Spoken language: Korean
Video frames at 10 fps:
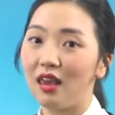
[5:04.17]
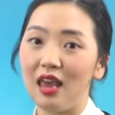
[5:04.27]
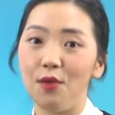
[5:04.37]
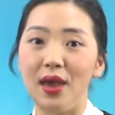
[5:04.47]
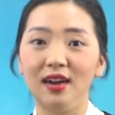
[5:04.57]

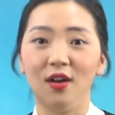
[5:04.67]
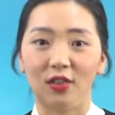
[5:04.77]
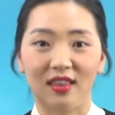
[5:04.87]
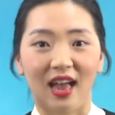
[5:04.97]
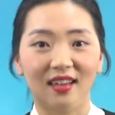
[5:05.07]
기회를
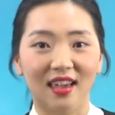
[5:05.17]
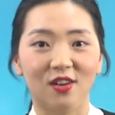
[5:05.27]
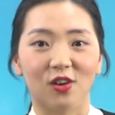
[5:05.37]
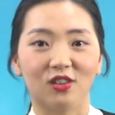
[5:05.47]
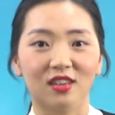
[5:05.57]
얻다
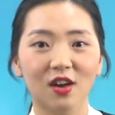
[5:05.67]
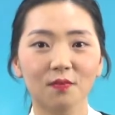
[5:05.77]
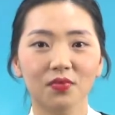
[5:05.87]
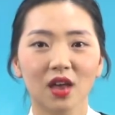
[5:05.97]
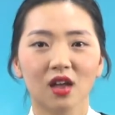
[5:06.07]

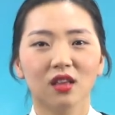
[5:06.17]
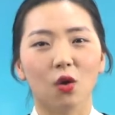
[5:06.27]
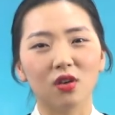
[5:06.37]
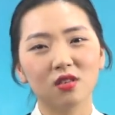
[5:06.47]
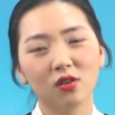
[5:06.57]
이거거든요. 근데
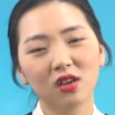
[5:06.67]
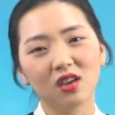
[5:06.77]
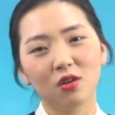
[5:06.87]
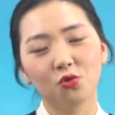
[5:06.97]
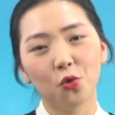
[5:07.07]
여기서는
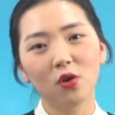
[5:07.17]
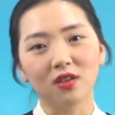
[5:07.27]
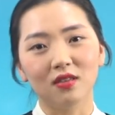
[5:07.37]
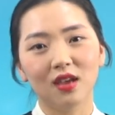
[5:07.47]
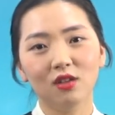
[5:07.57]
이런 용어
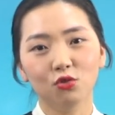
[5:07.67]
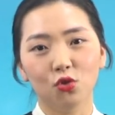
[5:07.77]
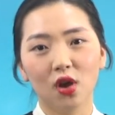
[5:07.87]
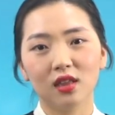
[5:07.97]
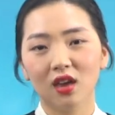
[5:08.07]
자체가
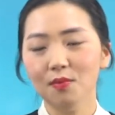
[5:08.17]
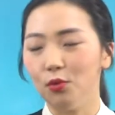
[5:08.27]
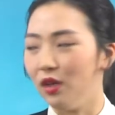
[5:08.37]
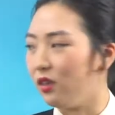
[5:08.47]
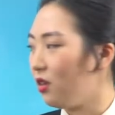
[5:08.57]

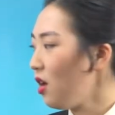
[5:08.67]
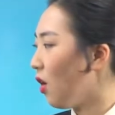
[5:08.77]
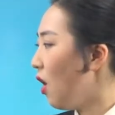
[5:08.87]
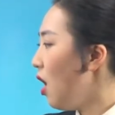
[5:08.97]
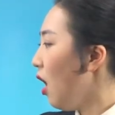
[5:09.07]

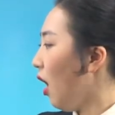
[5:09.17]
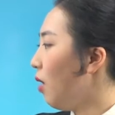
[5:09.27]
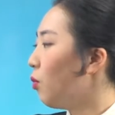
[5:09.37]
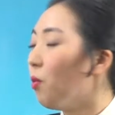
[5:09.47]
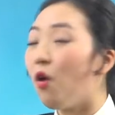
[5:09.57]
중요하다기보다는요.
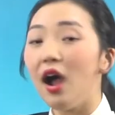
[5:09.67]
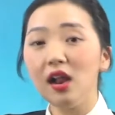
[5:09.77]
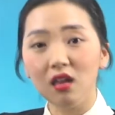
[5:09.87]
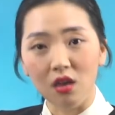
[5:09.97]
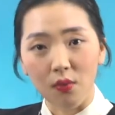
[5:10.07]
아, 뭐뭐
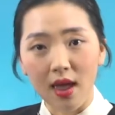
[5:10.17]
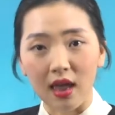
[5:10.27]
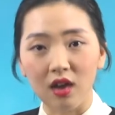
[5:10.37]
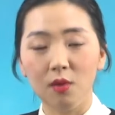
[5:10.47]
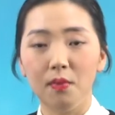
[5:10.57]
할 기회
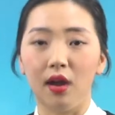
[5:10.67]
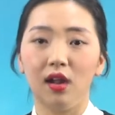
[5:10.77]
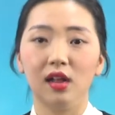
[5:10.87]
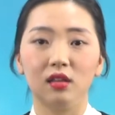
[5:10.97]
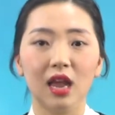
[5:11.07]
이런 말을
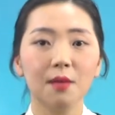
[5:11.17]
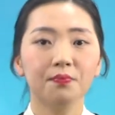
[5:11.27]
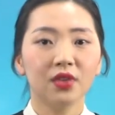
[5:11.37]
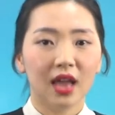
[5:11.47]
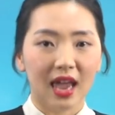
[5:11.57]
할 때
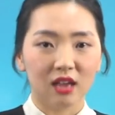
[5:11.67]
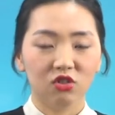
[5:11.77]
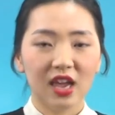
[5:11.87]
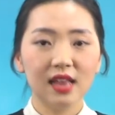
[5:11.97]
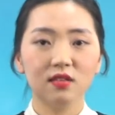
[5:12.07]
a
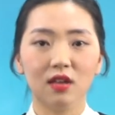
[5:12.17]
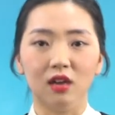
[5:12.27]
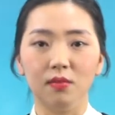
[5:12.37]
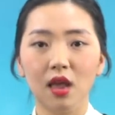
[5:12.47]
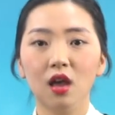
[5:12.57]
chance
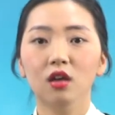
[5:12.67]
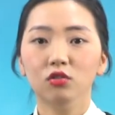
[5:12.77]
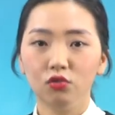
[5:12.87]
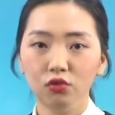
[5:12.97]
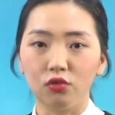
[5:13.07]
다음에
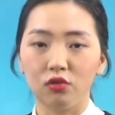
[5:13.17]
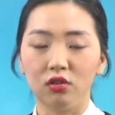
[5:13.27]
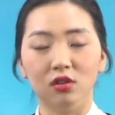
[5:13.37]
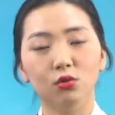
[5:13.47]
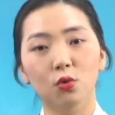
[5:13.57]
to
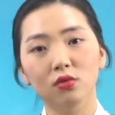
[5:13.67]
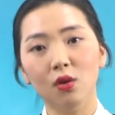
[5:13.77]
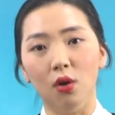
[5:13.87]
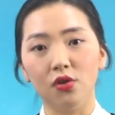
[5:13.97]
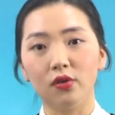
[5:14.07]
그리고 동사
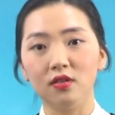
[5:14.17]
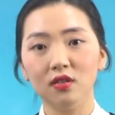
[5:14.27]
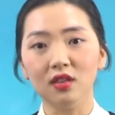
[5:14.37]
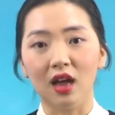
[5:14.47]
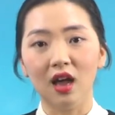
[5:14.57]
원형을
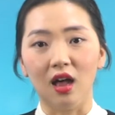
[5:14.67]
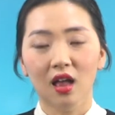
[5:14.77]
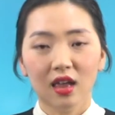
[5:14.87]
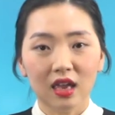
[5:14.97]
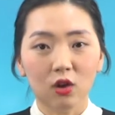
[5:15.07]
쓴다
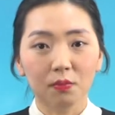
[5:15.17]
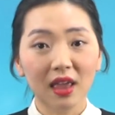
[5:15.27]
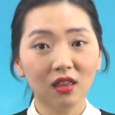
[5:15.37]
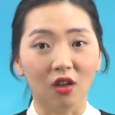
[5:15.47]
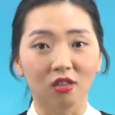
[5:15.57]
이런
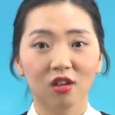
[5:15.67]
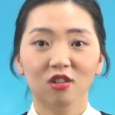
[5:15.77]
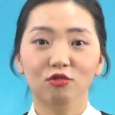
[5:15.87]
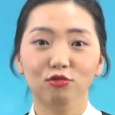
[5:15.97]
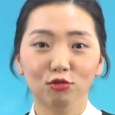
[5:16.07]
패턴,
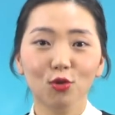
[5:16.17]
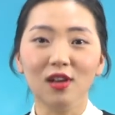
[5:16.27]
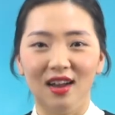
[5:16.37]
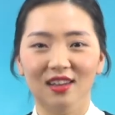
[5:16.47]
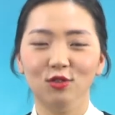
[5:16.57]
구조를
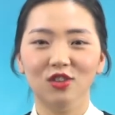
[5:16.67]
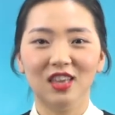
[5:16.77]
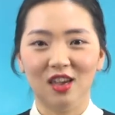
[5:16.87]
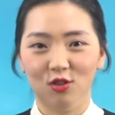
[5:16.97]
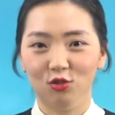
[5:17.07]

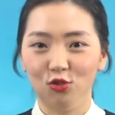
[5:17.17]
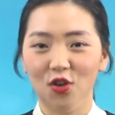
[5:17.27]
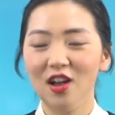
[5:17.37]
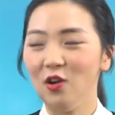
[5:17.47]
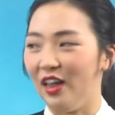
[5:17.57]
알아두시는 게 더
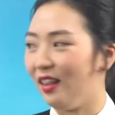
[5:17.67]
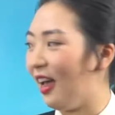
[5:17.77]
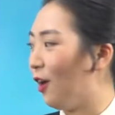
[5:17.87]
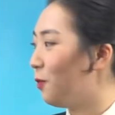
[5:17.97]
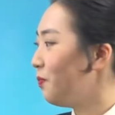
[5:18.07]
중요한 것
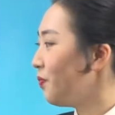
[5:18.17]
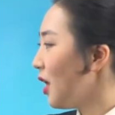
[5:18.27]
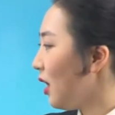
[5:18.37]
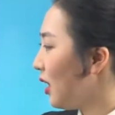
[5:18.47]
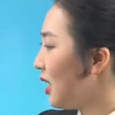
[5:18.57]
같아요.
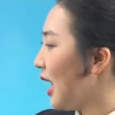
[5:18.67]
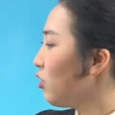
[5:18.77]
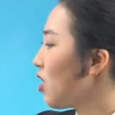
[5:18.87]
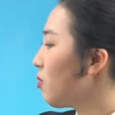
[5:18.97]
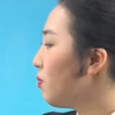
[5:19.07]
근데
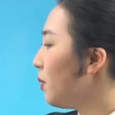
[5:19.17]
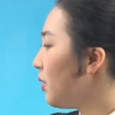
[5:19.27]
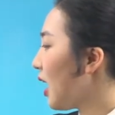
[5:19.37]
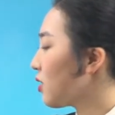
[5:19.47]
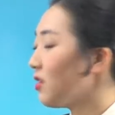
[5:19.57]
나중에
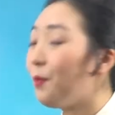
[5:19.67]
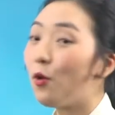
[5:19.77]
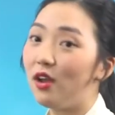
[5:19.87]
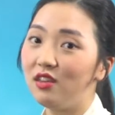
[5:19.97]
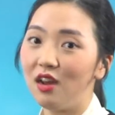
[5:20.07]
문법책에서
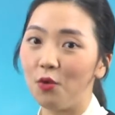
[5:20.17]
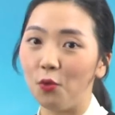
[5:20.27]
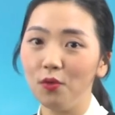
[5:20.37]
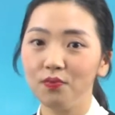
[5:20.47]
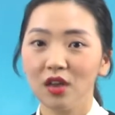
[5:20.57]

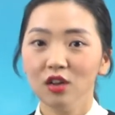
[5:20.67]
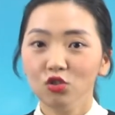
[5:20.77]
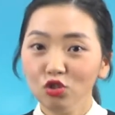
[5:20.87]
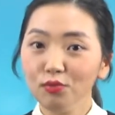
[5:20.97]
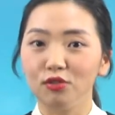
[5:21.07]
참고하시라고
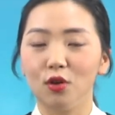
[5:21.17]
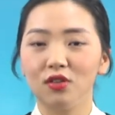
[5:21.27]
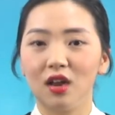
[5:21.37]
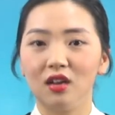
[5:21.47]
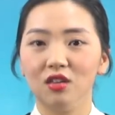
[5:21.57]
to
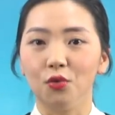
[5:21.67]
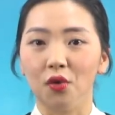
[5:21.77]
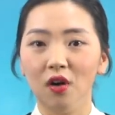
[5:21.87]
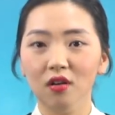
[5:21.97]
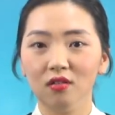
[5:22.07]
부정사라는
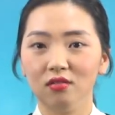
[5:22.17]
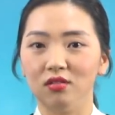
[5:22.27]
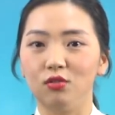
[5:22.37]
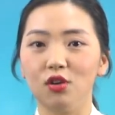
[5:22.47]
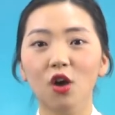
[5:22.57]
용어
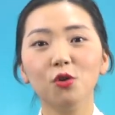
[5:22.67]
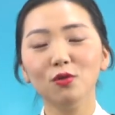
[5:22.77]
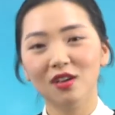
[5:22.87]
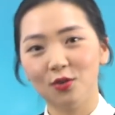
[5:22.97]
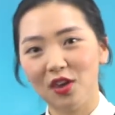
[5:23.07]
그리고
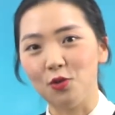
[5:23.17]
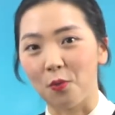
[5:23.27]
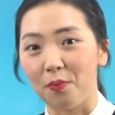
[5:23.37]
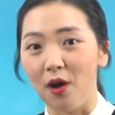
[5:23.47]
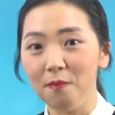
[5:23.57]
형용사적인
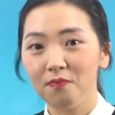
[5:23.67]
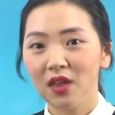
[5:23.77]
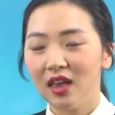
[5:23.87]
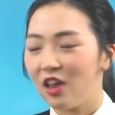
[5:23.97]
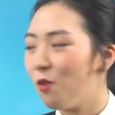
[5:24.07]
용법
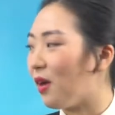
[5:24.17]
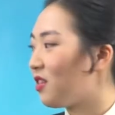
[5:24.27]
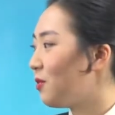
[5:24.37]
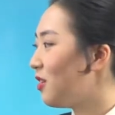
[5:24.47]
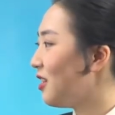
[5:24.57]
이런
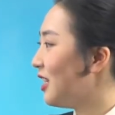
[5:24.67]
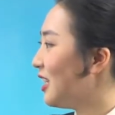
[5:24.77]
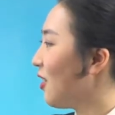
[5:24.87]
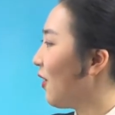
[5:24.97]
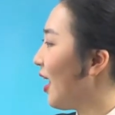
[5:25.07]
말씀을
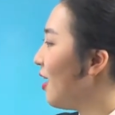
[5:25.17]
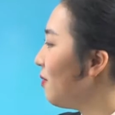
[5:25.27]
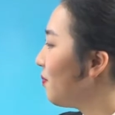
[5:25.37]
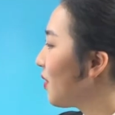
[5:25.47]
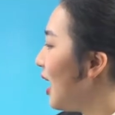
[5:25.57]
드리는 거예요.